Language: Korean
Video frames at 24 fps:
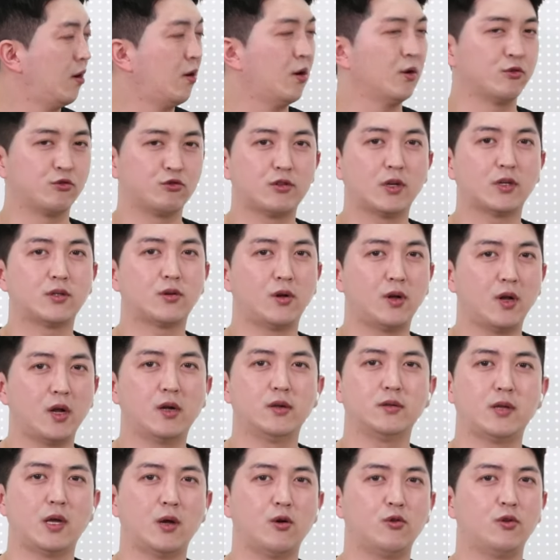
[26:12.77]
어, 투자 전략을
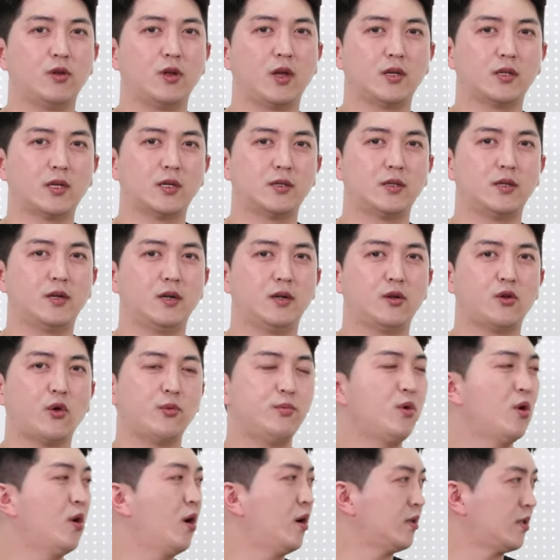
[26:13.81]
세우는 게 사실
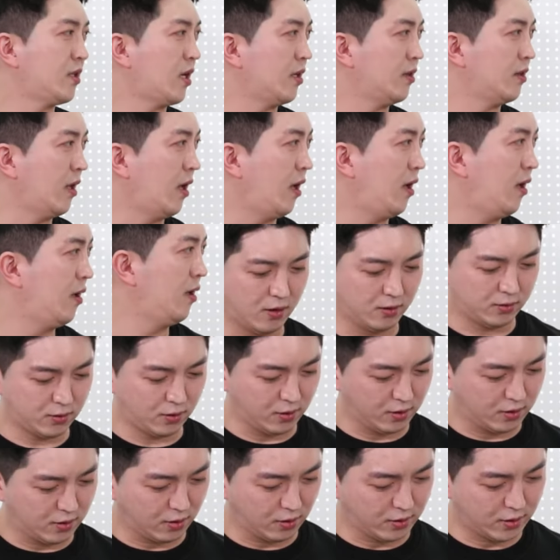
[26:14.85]
현명하지 않나 어, 저는
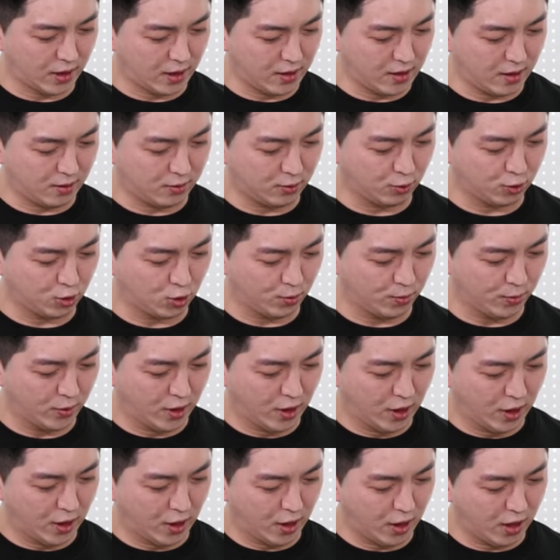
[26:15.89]
그런 생각도 좀해
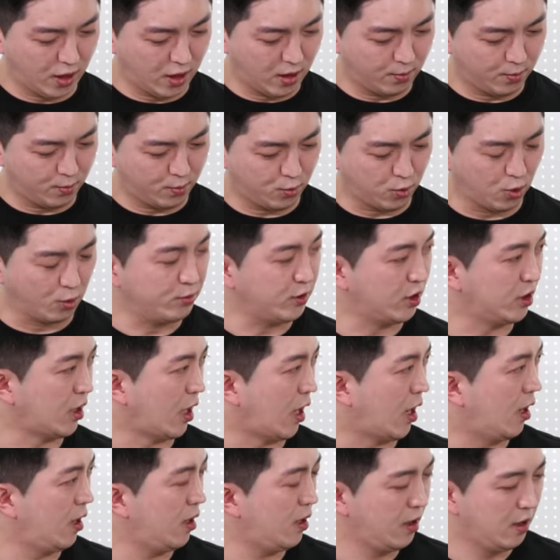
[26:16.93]
음.
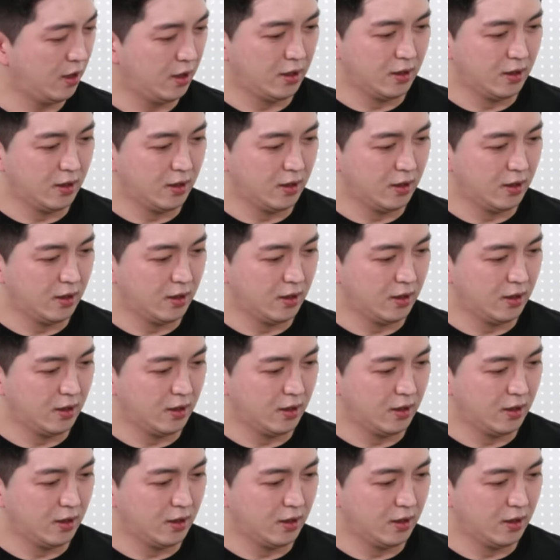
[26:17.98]
봅니다.